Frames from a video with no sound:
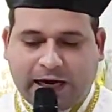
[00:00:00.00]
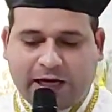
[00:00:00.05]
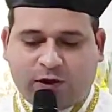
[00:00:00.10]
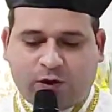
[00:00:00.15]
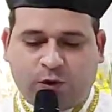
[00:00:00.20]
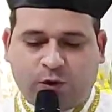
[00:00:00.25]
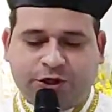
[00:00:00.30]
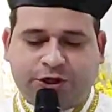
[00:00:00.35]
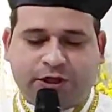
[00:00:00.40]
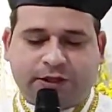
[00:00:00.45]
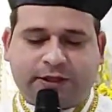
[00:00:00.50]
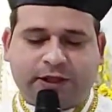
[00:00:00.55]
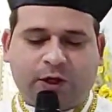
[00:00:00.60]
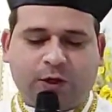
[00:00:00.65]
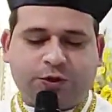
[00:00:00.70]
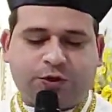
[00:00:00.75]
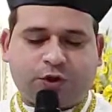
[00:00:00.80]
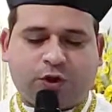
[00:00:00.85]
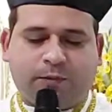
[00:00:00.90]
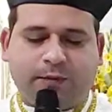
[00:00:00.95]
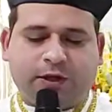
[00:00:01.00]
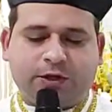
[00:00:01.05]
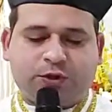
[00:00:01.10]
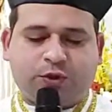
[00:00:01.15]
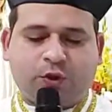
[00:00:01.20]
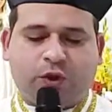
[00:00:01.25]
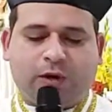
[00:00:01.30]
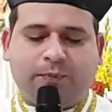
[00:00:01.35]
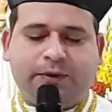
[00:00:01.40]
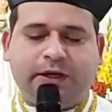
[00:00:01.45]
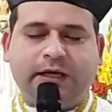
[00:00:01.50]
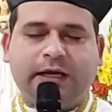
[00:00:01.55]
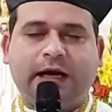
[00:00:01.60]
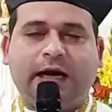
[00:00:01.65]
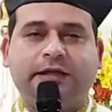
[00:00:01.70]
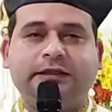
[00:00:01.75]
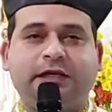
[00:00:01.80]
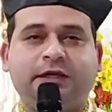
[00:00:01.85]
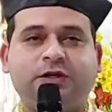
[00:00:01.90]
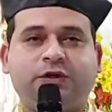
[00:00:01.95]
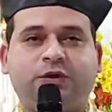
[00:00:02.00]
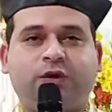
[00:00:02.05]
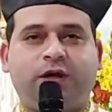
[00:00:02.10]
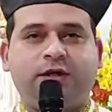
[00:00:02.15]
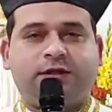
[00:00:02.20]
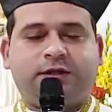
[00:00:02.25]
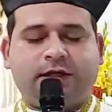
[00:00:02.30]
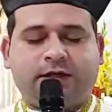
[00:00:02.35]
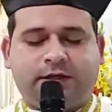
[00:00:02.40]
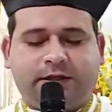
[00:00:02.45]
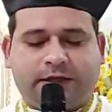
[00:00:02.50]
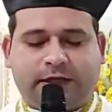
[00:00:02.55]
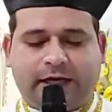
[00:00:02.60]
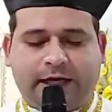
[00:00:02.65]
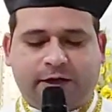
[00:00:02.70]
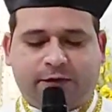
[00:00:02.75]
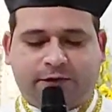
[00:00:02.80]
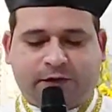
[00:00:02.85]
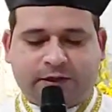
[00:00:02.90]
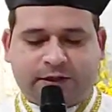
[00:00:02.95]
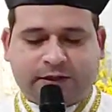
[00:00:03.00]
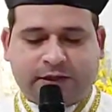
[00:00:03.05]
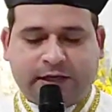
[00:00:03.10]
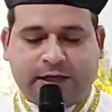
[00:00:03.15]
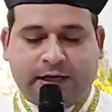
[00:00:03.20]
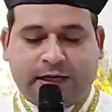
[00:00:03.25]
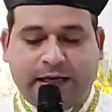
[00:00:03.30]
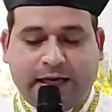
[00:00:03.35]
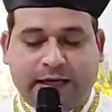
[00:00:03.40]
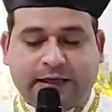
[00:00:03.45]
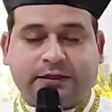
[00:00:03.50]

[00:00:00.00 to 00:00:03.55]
A luz de Deus começou a brilhar nas nossas trevas.